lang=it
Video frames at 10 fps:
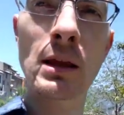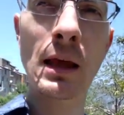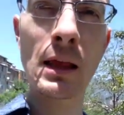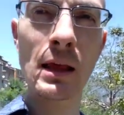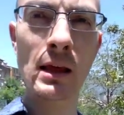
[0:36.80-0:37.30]

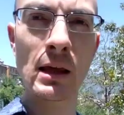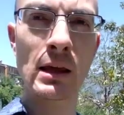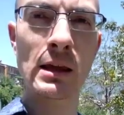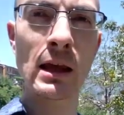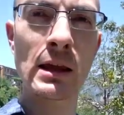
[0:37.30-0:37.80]
senza se,
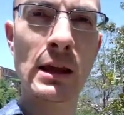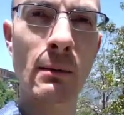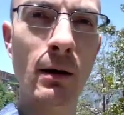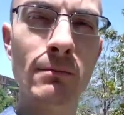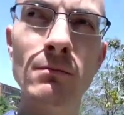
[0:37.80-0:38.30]
senza
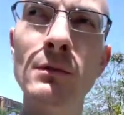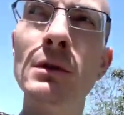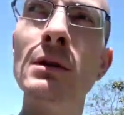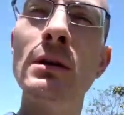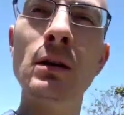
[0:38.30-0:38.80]
ma
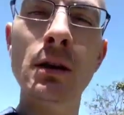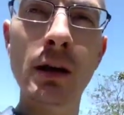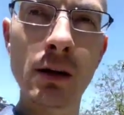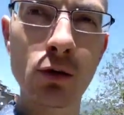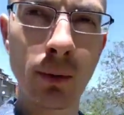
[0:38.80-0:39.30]

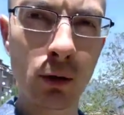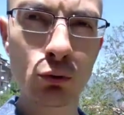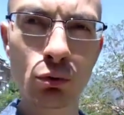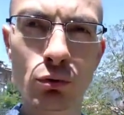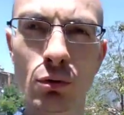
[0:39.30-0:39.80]
e
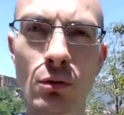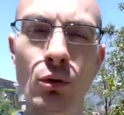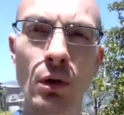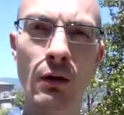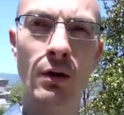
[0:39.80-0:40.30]
soprattutto
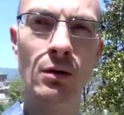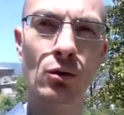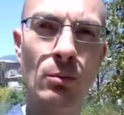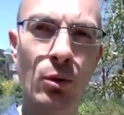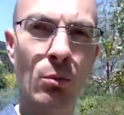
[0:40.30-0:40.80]
non
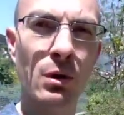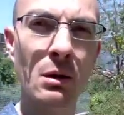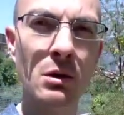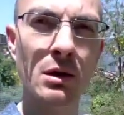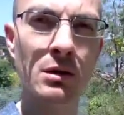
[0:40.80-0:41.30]
avendo
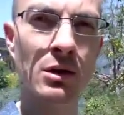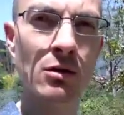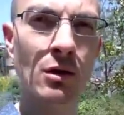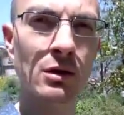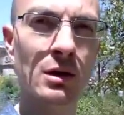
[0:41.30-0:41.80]
problemi di
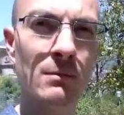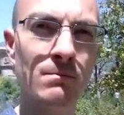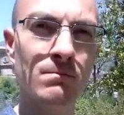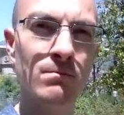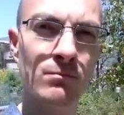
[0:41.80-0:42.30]
sorta.
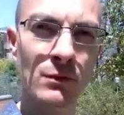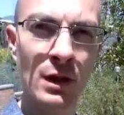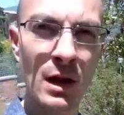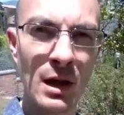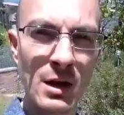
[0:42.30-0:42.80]

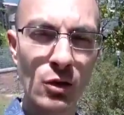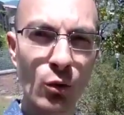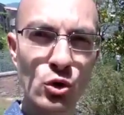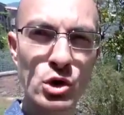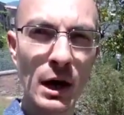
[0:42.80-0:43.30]

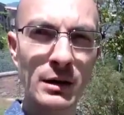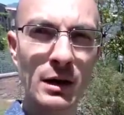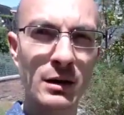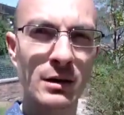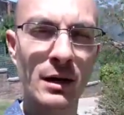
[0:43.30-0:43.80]
Sono un Chad,
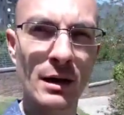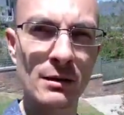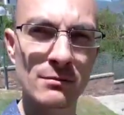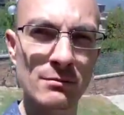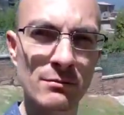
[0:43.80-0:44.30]
che dite
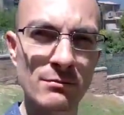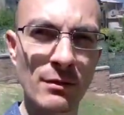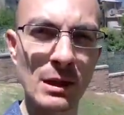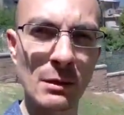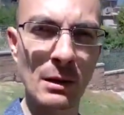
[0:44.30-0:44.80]
raga?
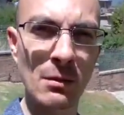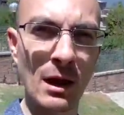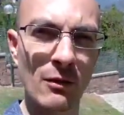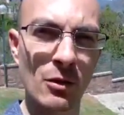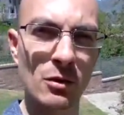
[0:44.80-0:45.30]
Fatemi una
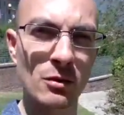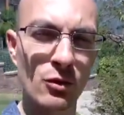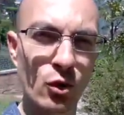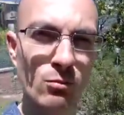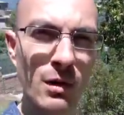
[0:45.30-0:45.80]
bella foto.
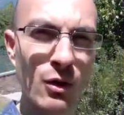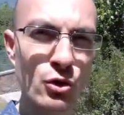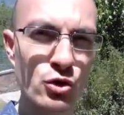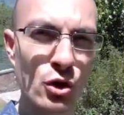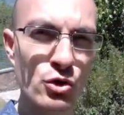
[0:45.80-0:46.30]
Sono un
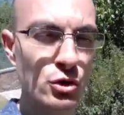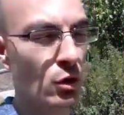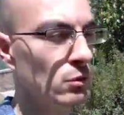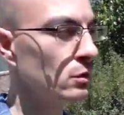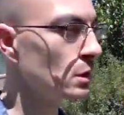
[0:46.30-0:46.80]
bellozzo oggi
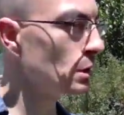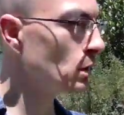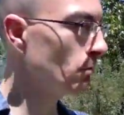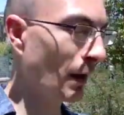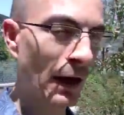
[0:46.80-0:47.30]
no.
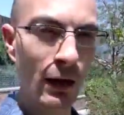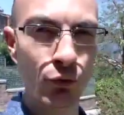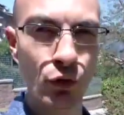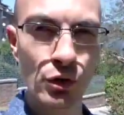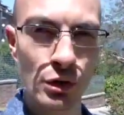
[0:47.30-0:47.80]
Magari lo
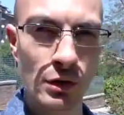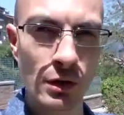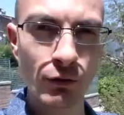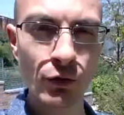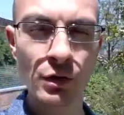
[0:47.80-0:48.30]
fossi,
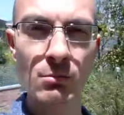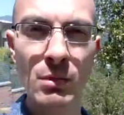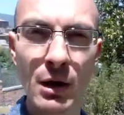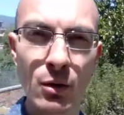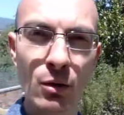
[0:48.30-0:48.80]
se fossi
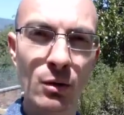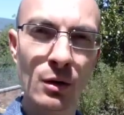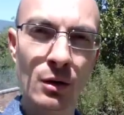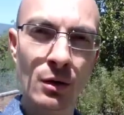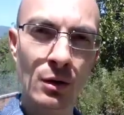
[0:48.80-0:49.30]
bello
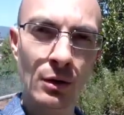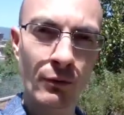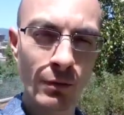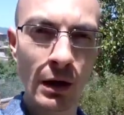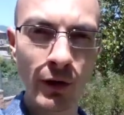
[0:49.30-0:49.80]

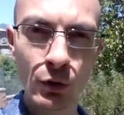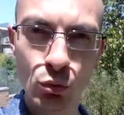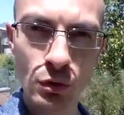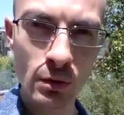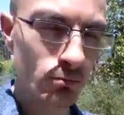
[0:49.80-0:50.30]
me le fai
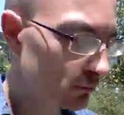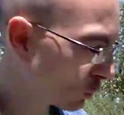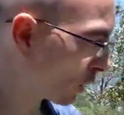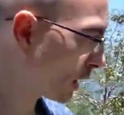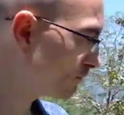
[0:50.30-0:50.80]
tutte,
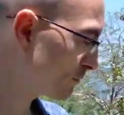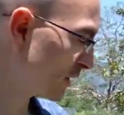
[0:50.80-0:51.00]
ok?